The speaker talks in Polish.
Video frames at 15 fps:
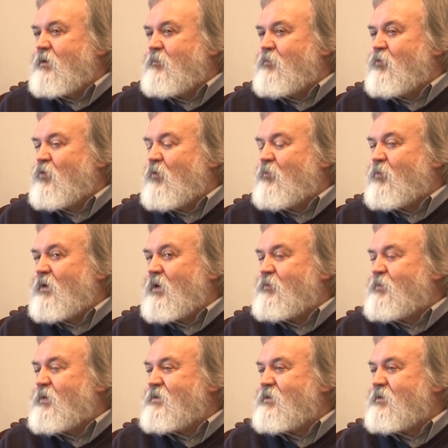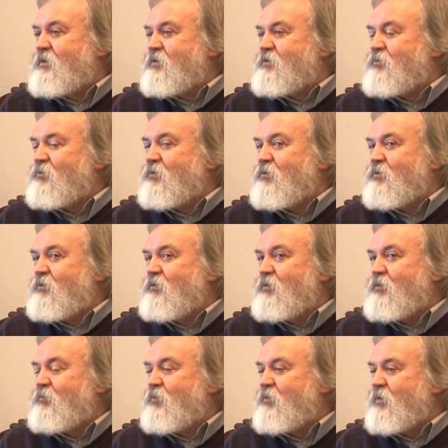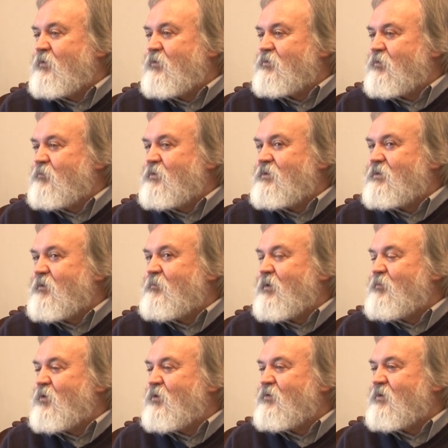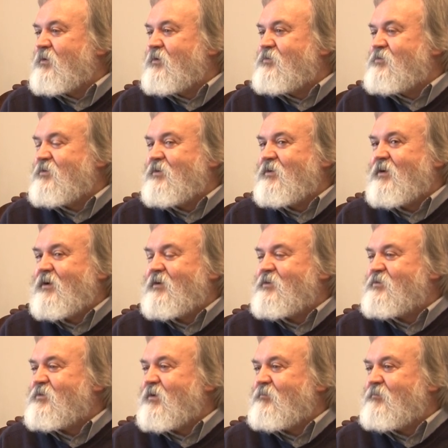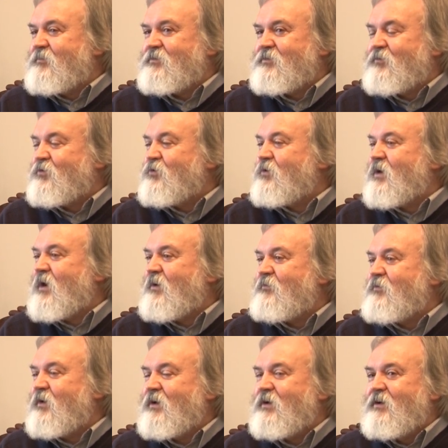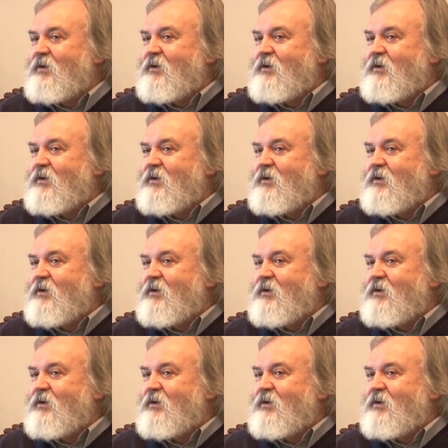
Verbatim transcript: Było ponad 500 rysunków, były osobiste pamiątki, czyli jakieś tam fotografie,